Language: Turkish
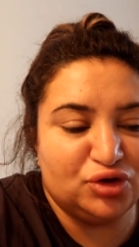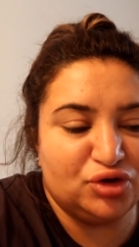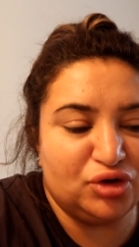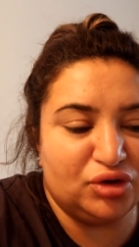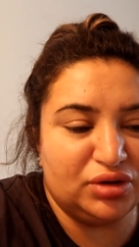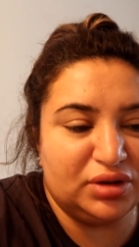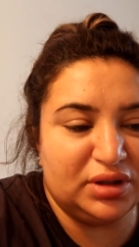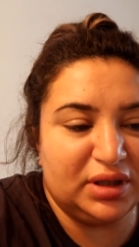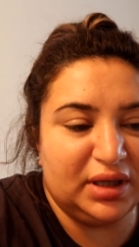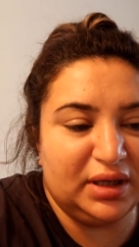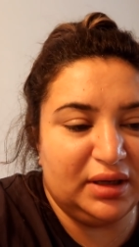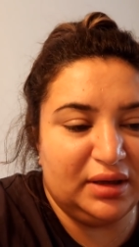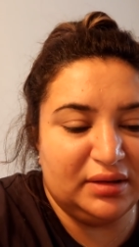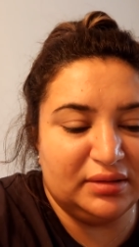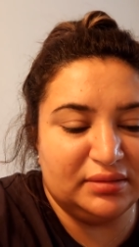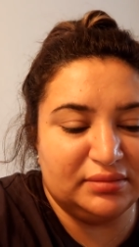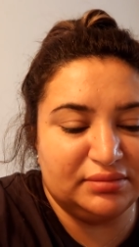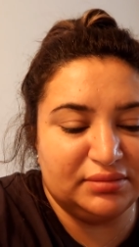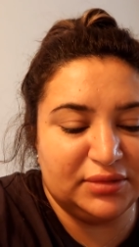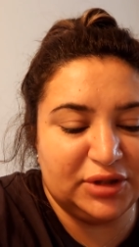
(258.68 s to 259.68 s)

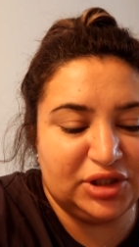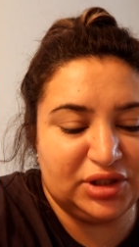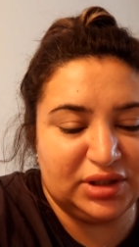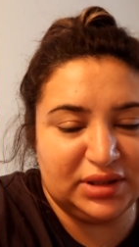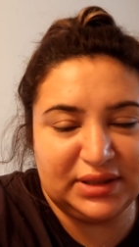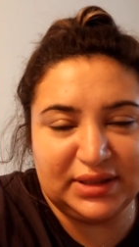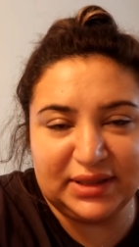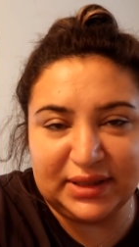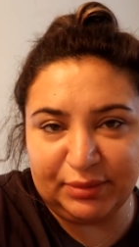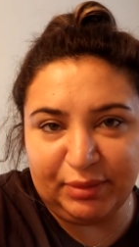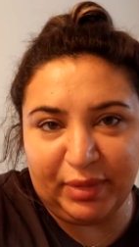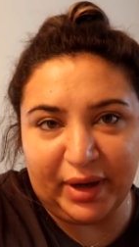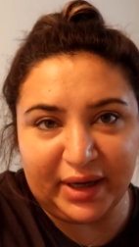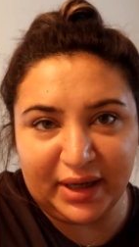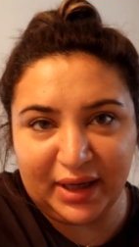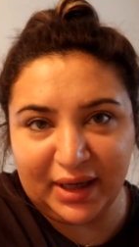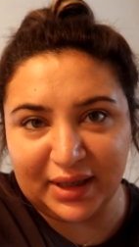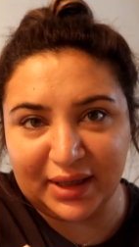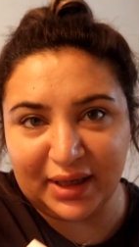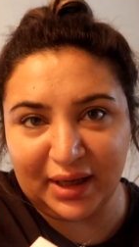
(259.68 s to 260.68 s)
Sonra işte zinc
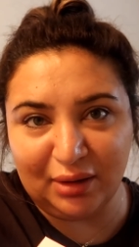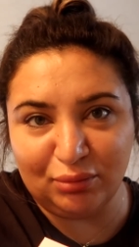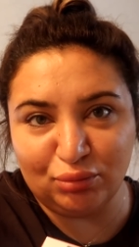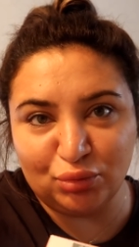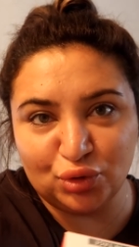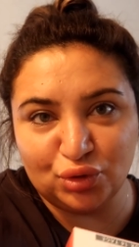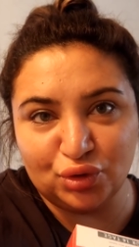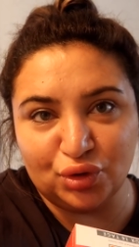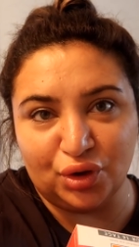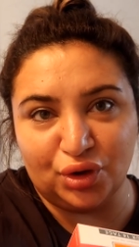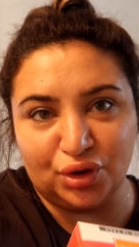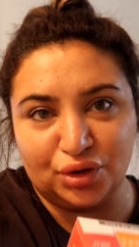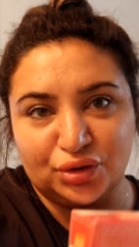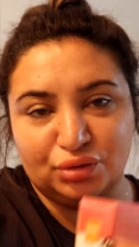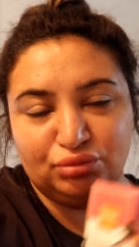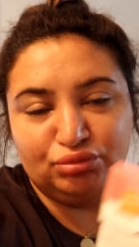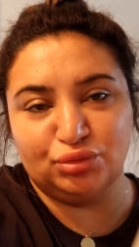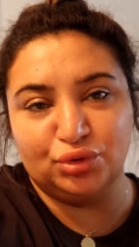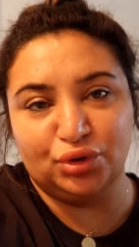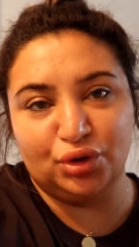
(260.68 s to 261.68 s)
bakarken bunu
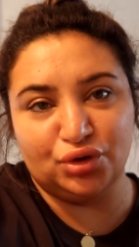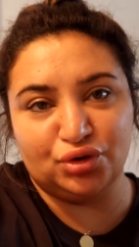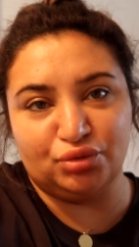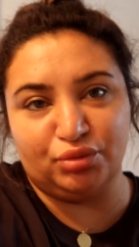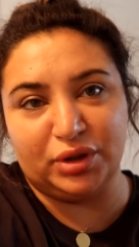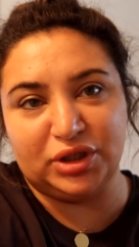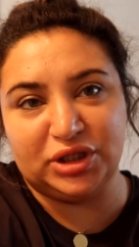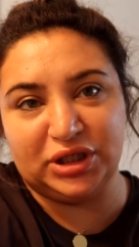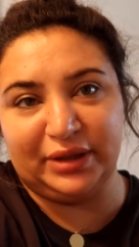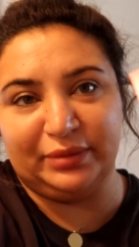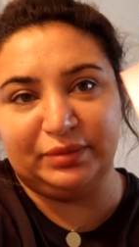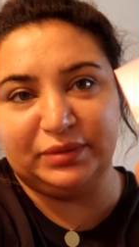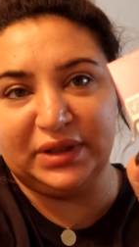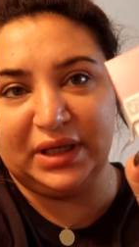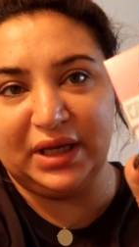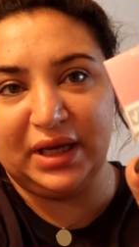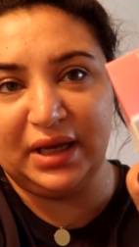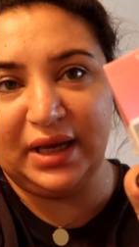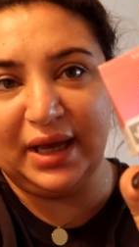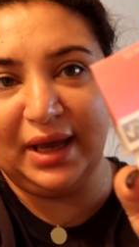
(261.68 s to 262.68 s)
gördüm. Bu gözüme
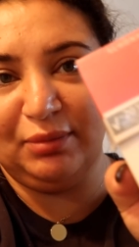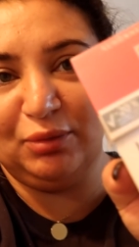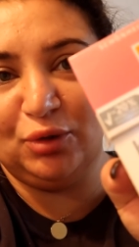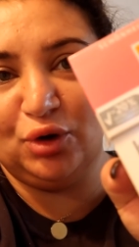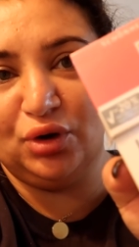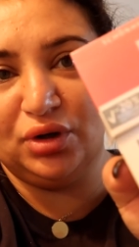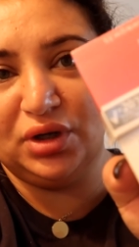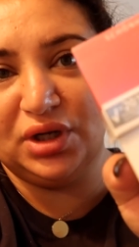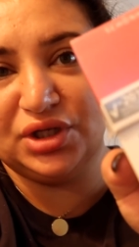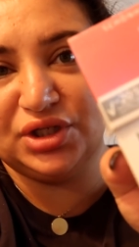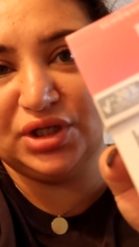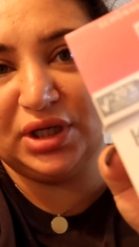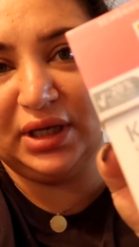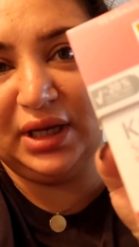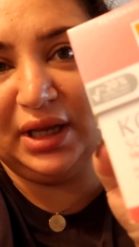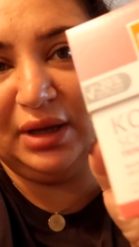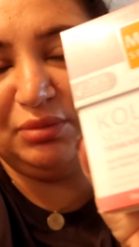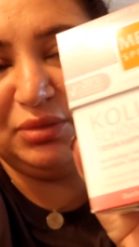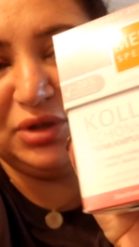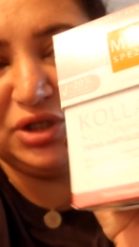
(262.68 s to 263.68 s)
çarptı. Hem
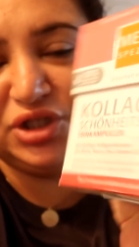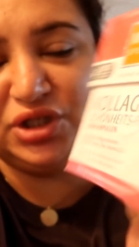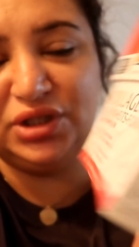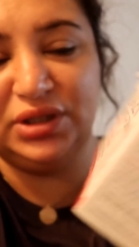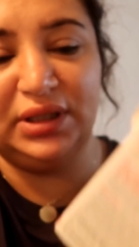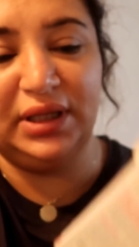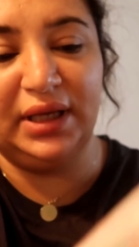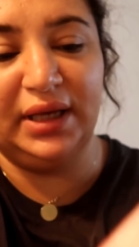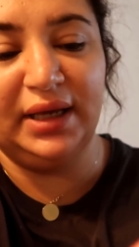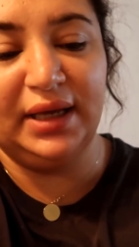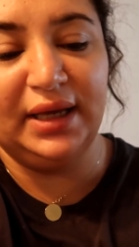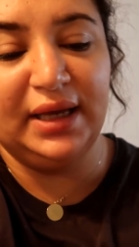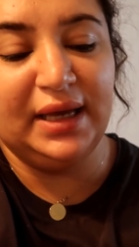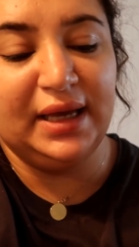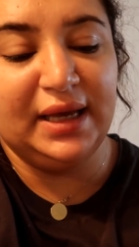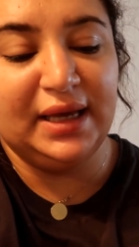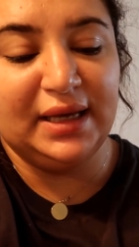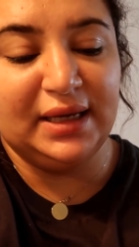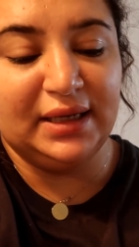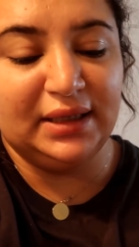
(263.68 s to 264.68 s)
kolajen hem içinde
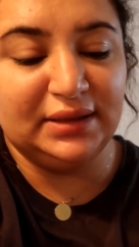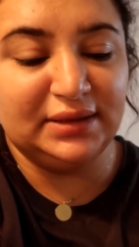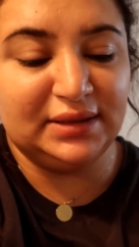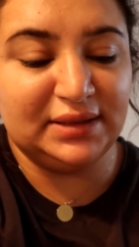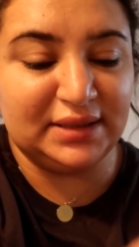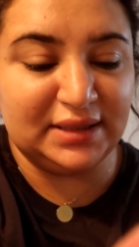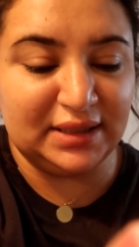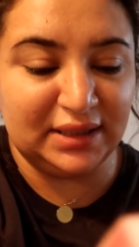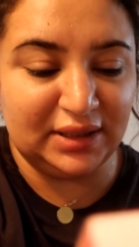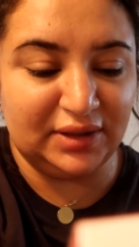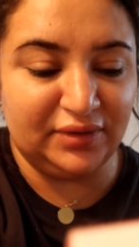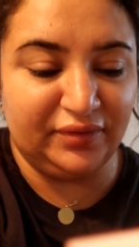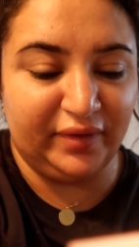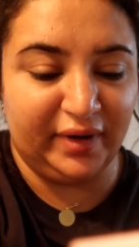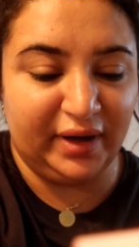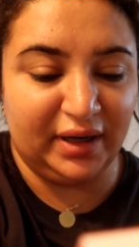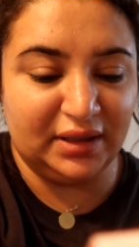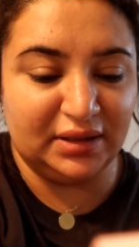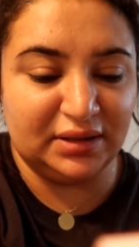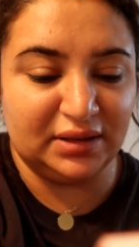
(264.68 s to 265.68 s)
zinc
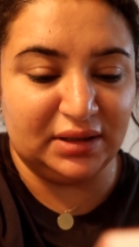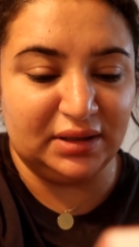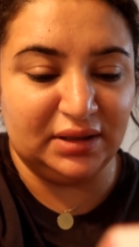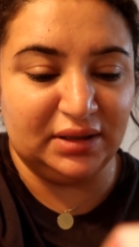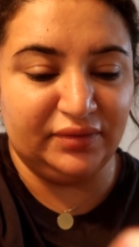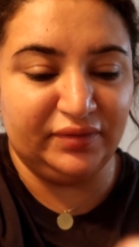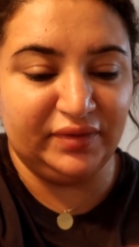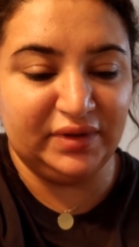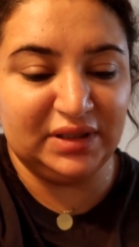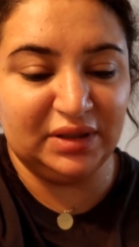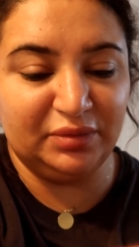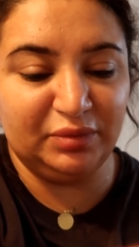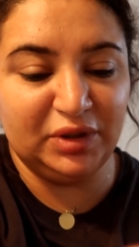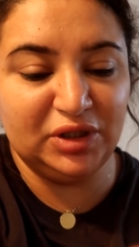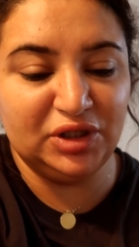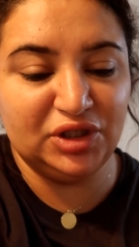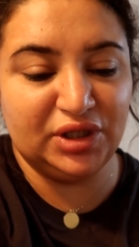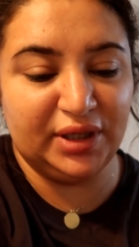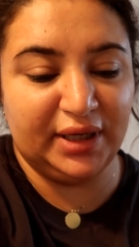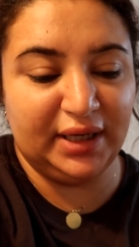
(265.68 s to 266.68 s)
var. E,
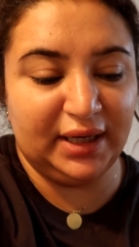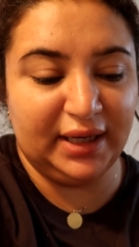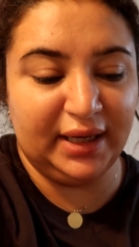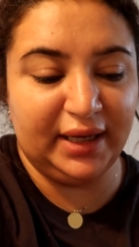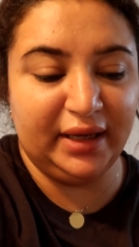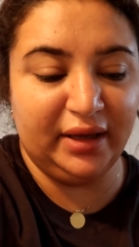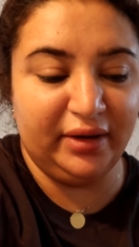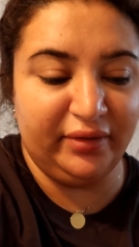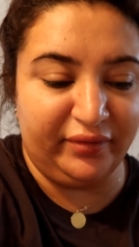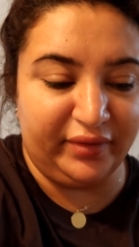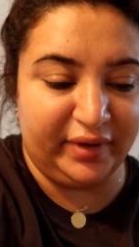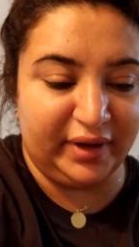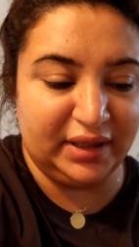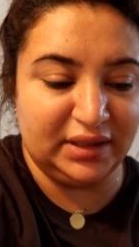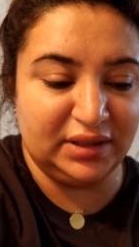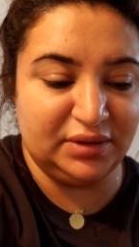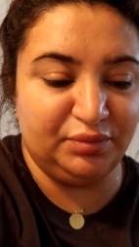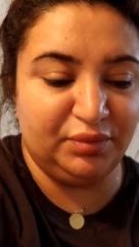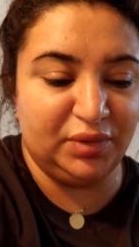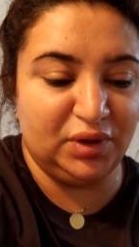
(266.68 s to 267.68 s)
vitamin C ile E
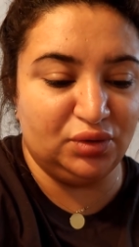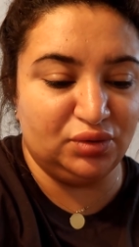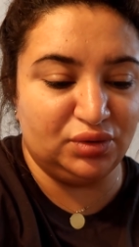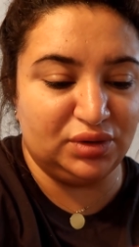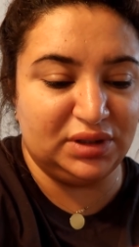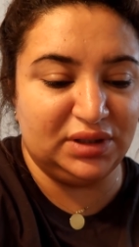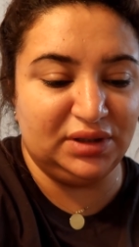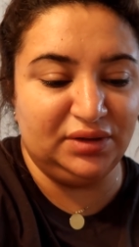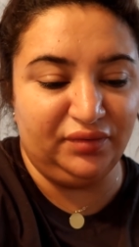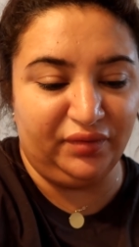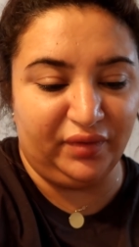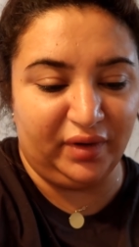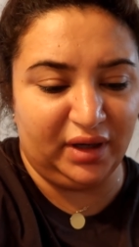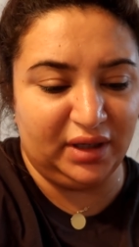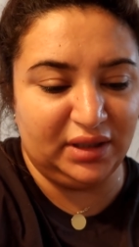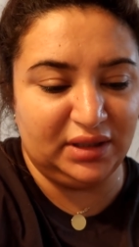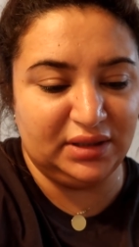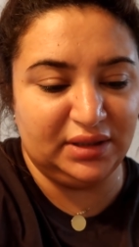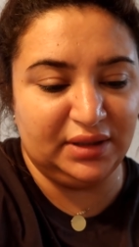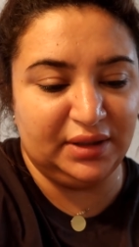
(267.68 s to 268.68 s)
var. biotin
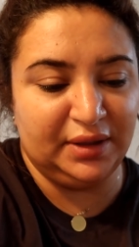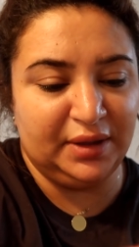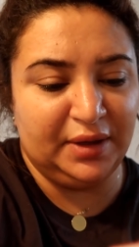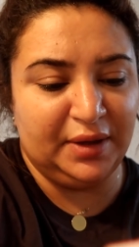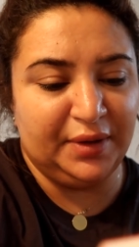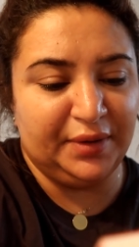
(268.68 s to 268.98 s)
var.